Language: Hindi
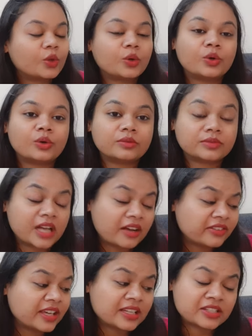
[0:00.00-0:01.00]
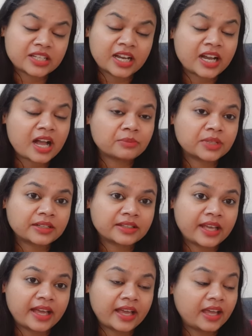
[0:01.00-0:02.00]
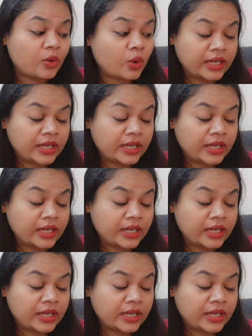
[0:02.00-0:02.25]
तो काफ़ी अच्छा काम करता है